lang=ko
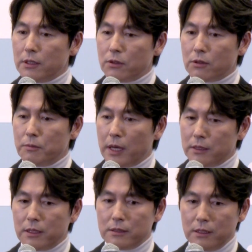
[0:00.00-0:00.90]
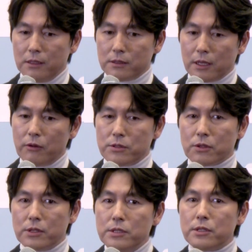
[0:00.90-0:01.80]
캐릭터를 받아들이는
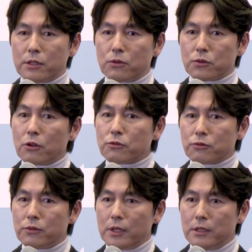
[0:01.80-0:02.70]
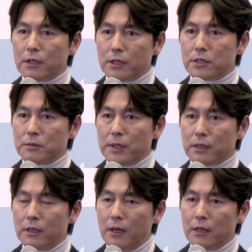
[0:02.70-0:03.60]
사회적 인식도 성숙돼
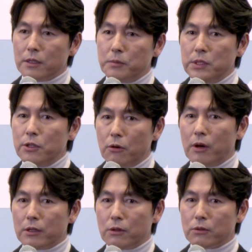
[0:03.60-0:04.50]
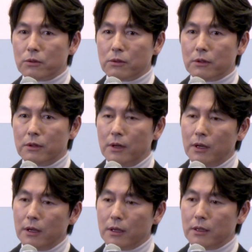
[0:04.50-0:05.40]
있겠지만 미디어 환경도
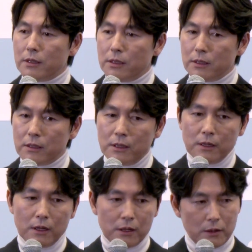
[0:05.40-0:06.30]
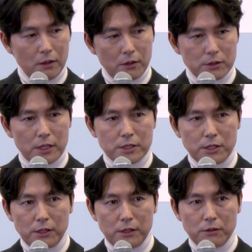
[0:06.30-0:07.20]
이렇게
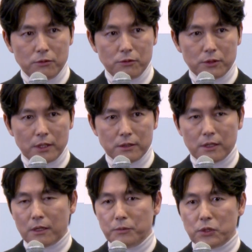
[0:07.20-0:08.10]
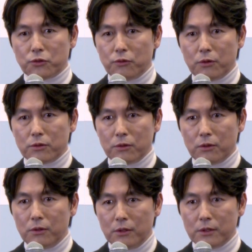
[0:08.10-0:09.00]
차진우라는 사람이
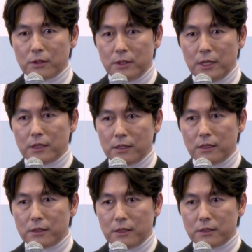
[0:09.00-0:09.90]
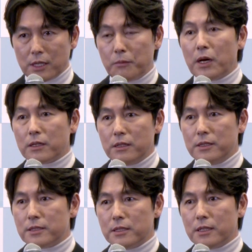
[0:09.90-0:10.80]
수어로 이야기할 때
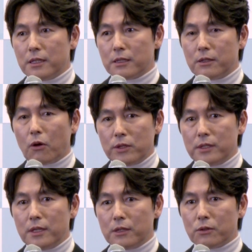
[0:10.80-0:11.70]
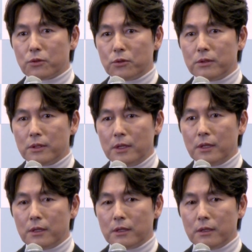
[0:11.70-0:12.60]
자막이 있으니까 거기에 대한 어떤
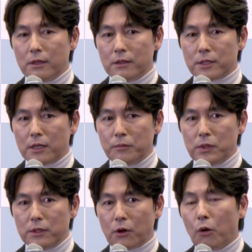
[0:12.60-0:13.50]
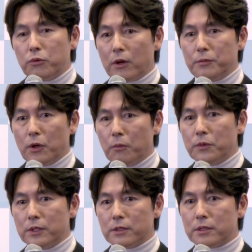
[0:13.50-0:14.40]
사람들이 거부감이
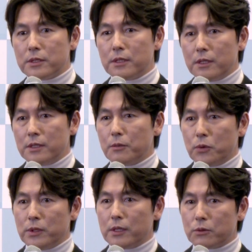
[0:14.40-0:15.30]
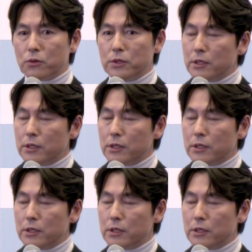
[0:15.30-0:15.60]
없는 시대이다 보니까